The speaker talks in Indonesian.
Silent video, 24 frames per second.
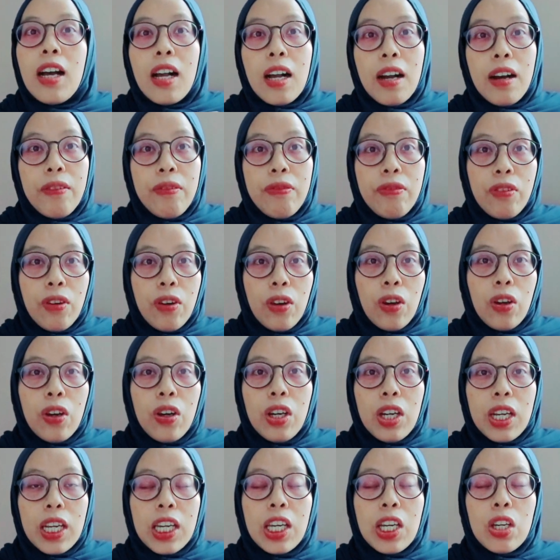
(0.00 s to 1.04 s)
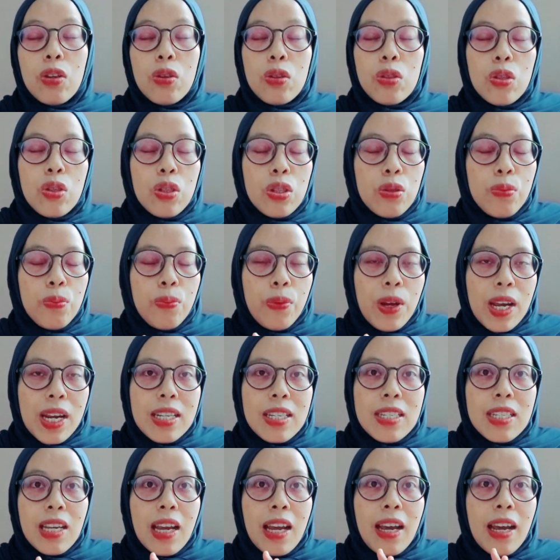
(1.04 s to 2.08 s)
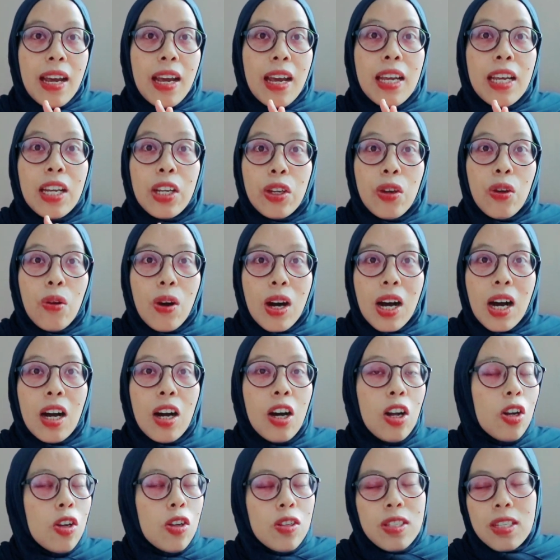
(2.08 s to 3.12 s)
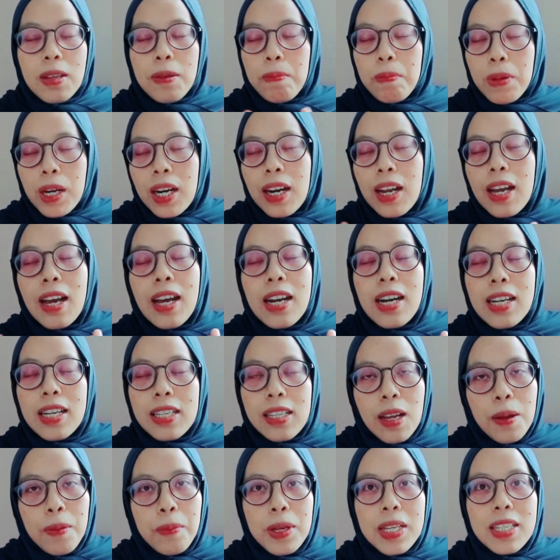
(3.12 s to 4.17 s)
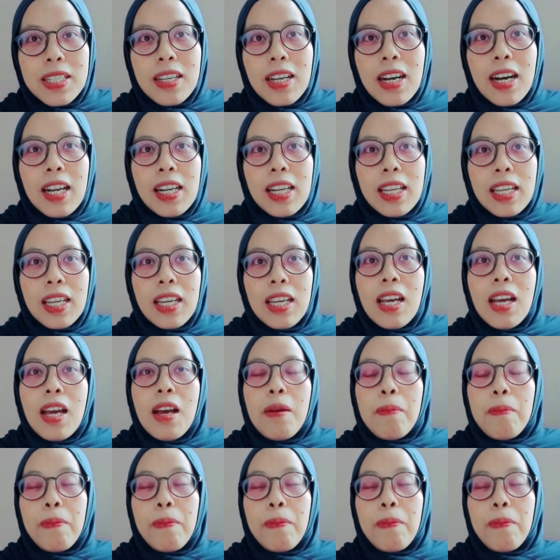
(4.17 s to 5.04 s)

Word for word: ngefollow ini khusus fans Hein doang kalau siper nggak ada sama sekali